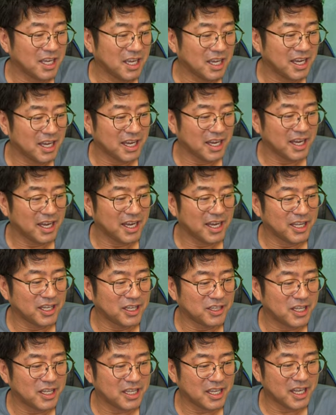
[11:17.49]

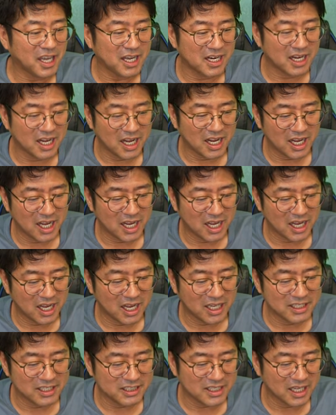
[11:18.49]
えー、竹
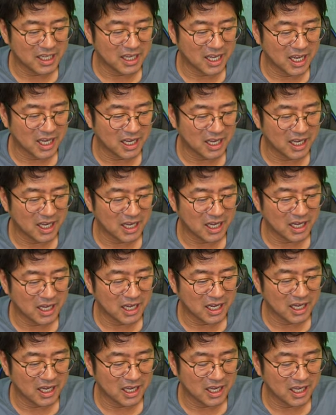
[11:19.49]
原、あ、板谷、
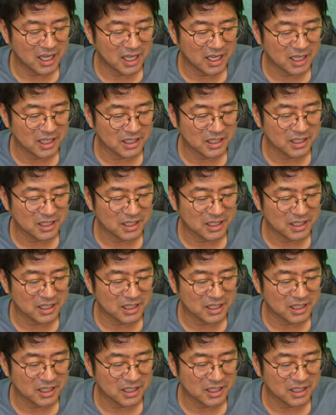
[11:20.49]
あ、